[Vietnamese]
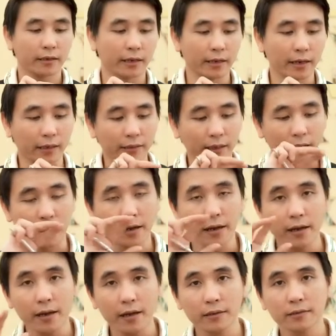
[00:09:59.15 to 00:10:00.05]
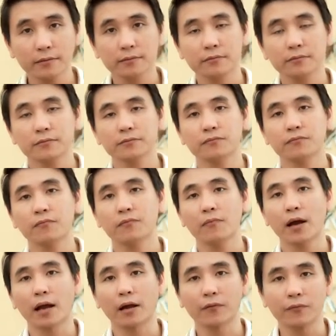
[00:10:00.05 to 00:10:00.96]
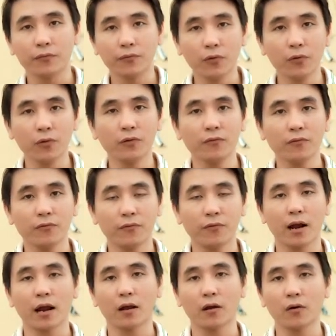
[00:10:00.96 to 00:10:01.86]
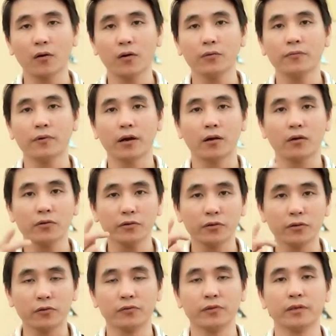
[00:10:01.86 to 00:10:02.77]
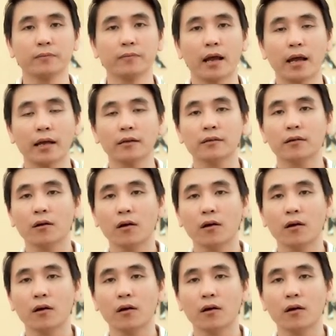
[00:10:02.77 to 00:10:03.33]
Kỳ Lân thay hết, bằng full vàng khối và có nhiều phiên bản